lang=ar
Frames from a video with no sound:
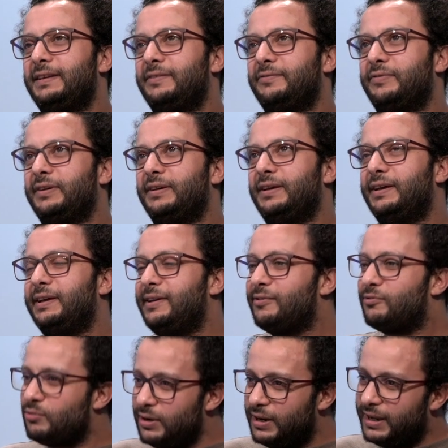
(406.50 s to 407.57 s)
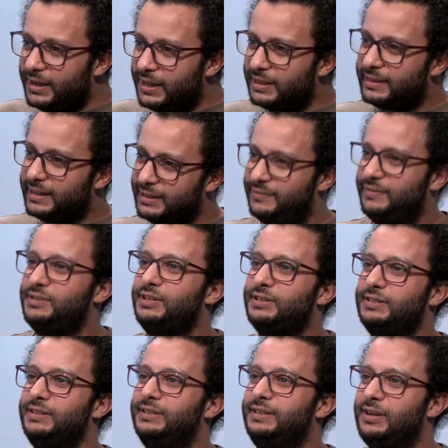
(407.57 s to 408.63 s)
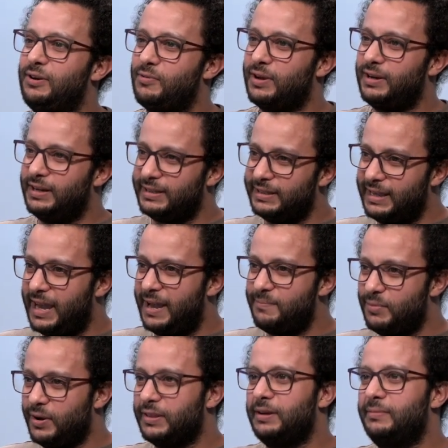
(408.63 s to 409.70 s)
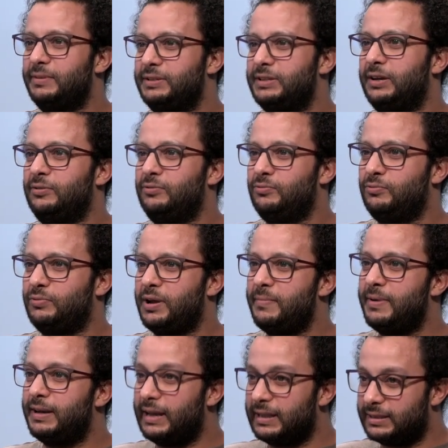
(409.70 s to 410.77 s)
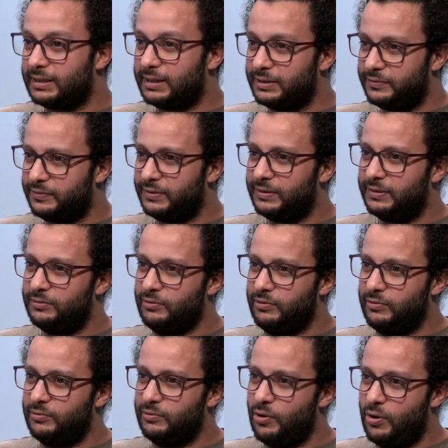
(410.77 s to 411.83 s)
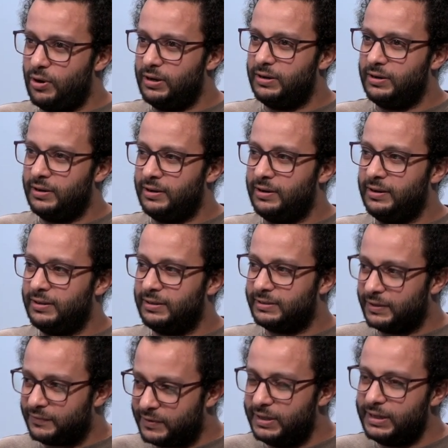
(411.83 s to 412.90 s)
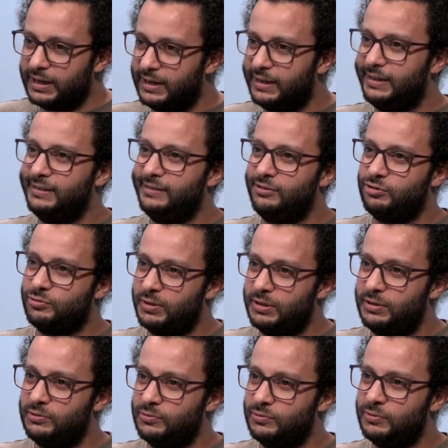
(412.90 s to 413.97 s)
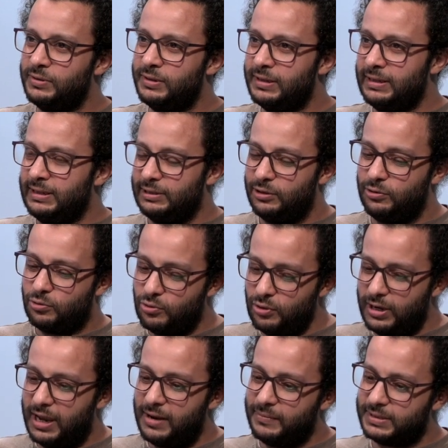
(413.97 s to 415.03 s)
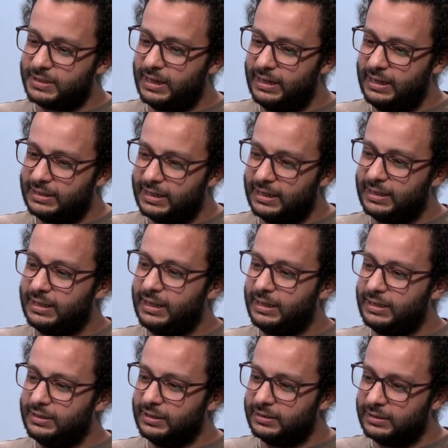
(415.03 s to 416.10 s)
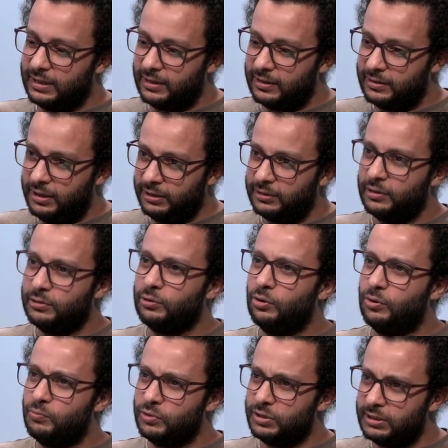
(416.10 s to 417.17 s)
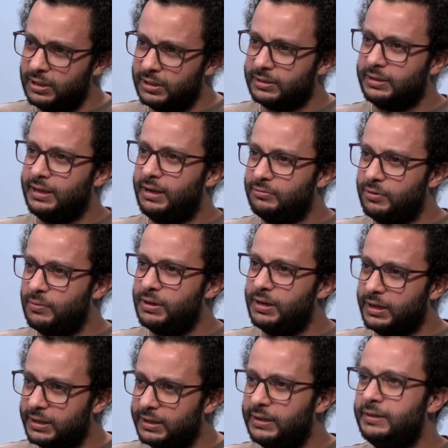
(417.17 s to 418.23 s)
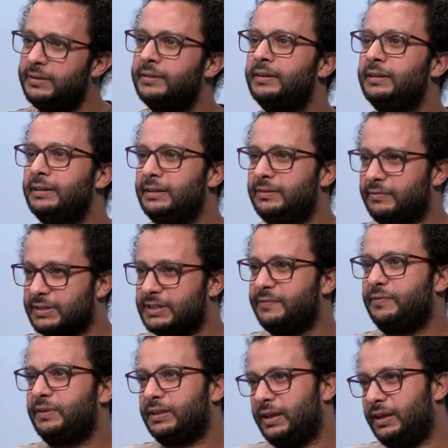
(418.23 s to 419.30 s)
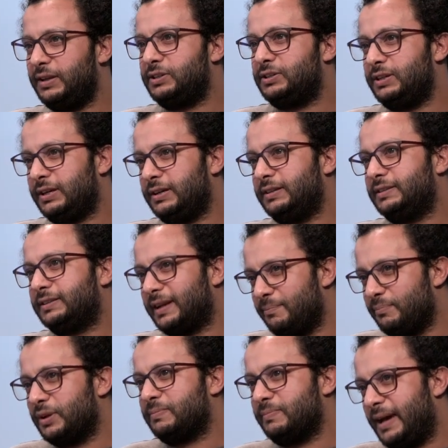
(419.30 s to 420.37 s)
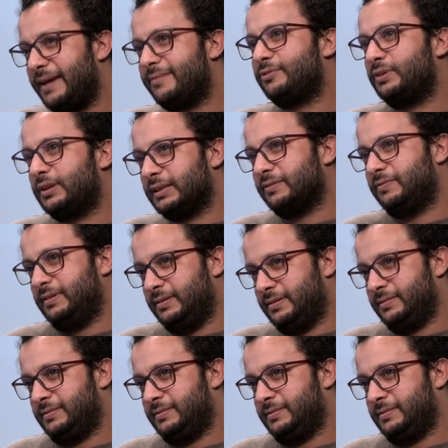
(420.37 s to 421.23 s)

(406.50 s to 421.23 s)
فكلها اثرت في شخصيتي او خلتني احب هذا المجال وكمان اثرت في نوع التفكير اللي عندي شوي انه لانه كل هاي المسرحيات كانت تحكي ضد ضد الظلم وضد الاضطهاد والى اخره فصفت هاي الاشياء تربت معي من وانا طفل